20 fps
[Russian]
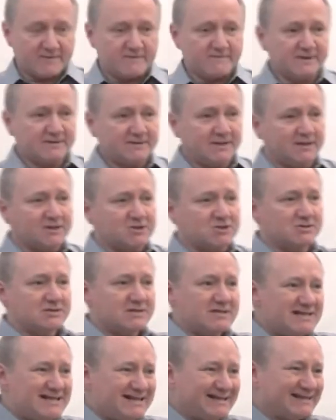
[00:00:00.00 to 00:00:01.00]
вы
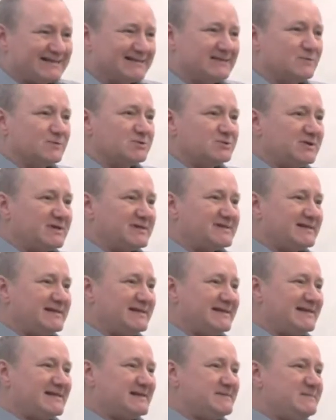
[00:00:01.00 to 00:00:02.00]
должны
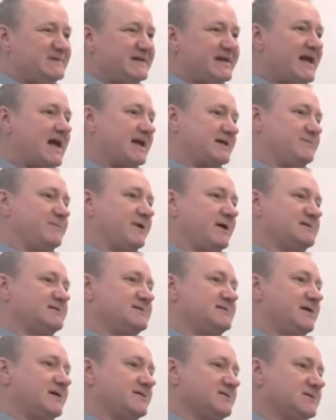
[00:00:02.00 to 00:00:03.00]
научиться измерять
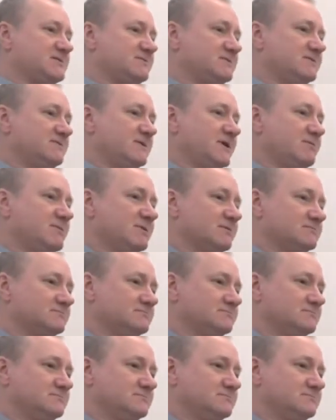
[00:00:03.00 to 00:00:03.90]
пространство и время.